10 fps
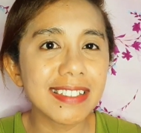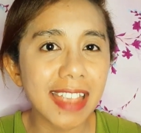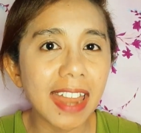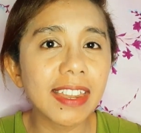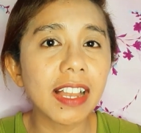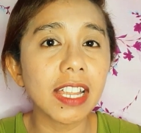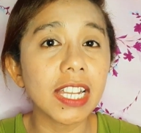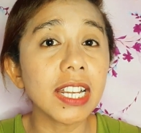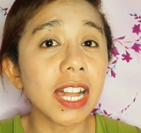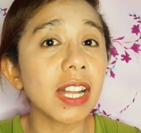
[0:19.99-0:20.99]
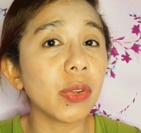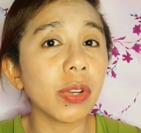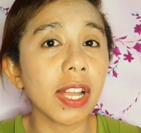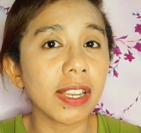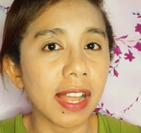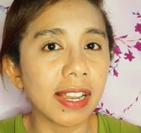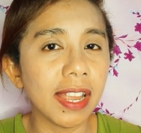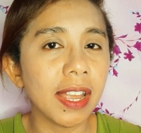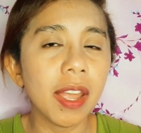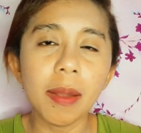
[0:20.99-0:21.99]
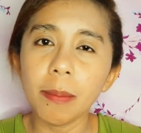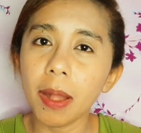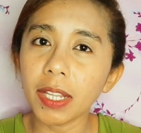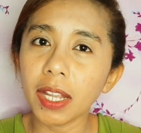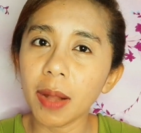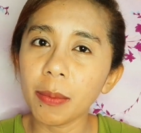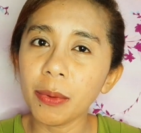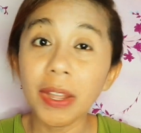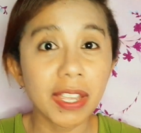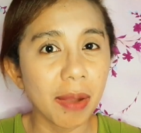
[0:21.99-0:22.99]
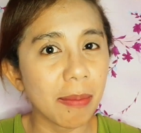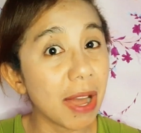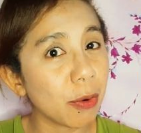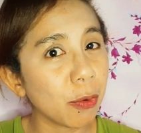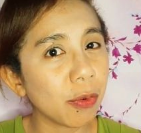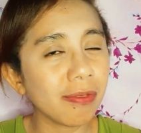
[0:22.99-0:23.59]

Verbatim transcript: channel Ira Nonandale bagi kamu yang baru.